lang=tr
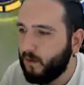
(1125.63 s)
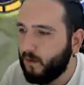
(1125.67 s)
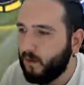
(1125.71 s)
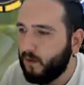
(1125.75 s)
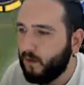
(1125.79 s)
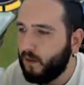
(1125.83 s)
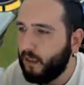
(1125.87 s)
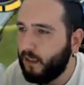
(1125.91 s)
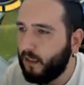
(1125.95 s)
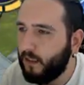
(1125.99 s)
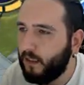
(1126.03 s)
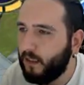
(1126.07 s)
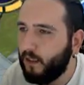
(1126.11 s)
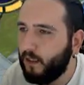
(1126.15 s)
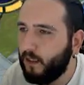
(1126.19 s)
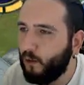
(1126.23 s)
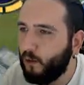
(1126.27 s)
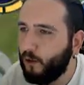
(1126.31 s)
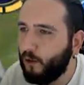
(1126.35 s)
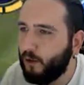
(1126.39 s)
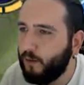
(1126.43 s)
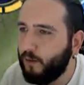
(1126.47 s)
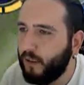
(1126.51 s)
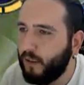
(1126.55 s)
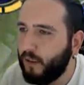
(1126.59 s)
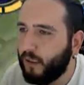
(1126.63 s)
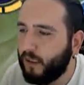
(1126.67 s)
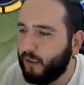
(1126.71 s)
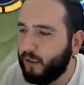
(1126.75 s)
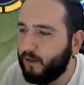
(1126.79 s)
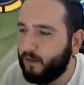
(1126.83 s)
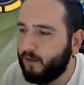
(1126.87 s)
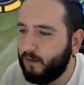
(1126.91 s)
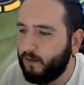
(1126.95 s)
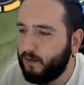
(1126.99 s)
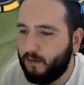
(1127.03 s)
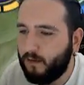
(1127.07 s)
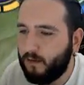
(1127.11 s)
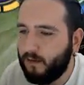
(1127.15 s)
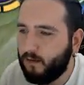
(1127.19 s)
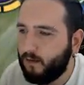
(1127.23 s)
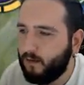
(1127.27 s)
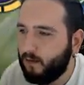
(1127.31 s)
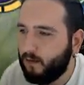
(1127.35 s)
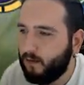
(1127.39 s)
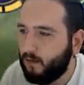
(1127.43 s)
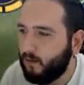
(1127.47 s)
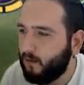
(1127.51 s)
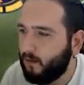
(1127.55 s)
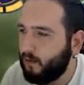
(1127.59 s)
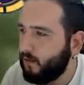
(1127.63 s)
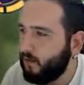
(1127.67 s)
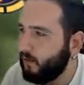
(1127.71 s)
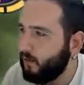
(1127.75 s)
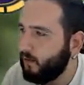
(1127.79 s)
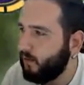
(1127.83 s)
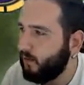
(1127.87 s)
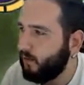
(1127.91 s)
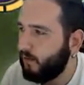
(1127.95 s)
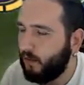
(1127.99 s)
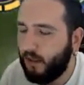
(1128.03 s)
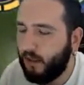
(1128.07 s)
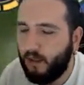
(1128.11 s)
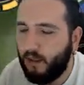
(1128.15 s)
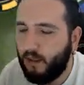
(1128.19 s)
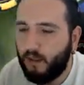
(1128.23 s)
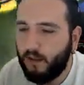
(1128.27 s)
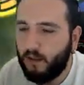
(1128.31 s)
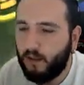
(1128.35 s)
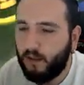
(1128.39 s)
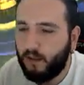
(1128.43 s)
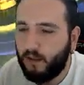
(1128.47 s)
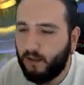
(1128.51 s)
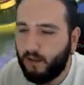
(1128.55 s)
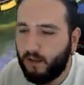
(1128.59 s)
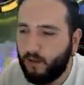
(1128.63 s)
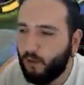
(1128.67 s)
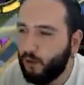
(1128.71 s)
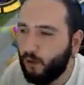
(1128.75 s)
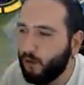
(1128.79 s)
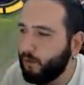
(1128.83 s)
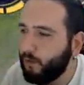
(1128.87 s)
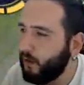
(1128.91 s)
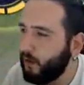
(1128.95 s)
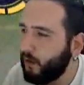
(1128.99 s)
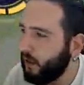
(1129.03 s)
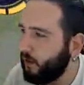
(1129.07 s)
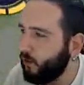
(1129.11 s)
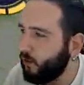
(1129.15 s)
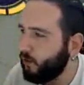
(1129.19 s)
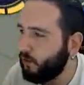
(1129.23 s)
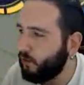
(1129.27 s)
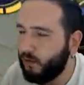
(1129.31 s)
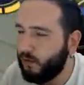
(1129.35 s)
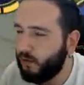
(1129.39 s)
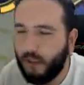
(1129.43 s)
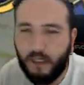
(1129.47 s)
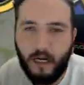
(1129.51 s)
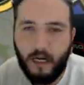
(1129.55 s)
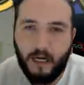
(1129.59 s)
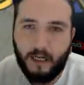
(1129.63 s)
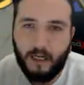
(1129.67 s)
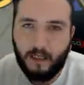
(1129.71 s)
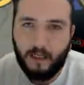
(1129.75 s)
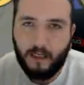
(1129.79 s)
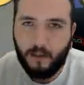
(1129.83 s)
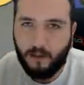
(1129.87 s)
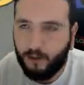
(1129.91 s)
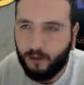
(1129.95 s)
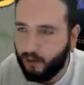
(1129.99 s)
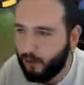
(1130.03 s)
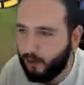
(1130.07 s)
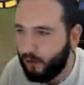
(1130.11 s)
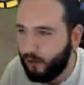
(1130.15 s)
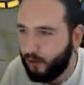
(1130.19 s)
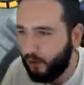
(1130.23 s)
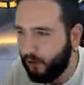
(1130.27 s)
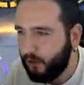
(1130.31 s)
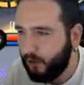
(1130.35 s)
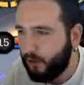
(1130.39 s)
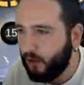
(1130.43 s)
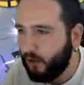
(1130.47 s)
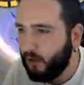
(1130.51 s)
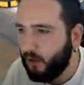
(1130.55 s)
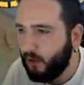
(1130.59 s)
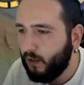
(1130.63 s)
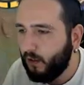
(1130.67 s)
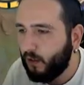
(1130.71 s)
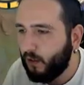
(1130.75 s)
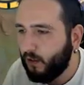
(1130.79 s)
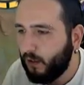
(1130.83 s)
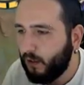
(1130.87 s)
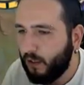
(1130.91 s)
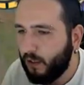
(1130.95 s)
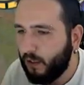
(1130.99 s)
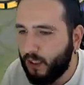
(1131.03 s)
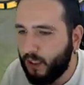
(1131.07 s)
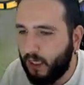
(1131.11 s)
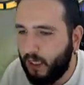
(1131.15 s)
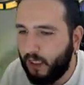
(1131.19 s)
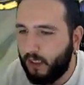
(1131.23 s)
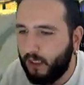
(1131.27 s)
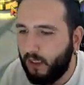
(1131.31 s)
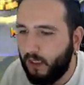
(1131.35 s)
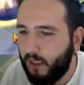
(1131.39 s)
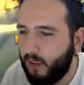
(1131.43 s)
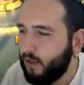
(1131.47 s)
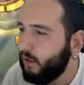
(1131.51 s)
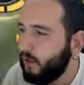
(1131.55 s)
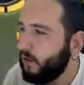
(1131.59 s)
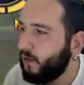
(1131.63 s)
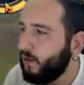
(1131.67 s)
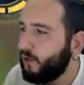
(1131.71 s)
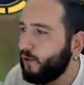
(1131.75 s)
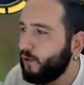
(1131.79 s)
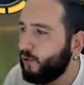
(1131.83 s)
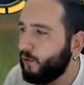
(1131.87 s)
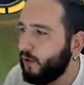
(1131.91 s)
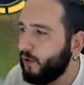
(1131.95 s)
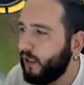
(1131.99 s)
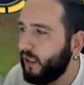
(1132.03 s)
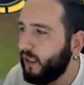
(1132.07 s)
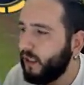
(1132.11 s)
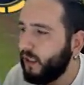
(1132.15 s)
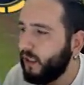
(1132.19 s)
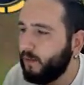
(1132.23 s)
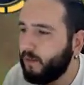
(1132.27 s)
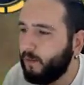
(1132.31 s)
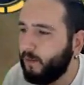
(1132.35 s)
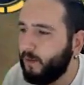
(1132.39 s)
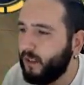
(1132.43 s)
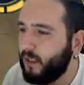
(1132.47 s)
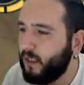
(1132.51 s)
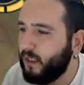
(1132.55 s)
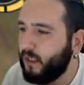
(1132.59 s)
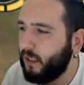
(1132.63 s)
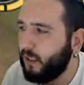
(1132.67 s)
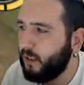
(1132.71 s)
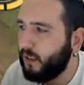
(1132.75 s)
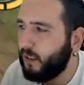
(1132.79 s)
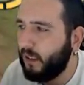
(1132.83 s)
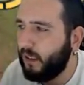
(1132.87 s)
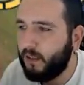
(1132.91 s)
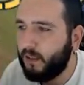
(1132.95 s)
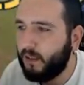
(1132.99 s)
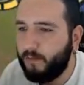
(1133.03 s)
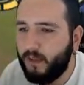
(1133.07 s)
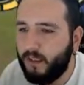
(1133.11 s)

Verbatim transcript: Yani niye oyunu bırakan işte e, niye oyunu bırakıyorsun diyen arkadaşlar için geçerli. Şurada yanımda bir tane tank bir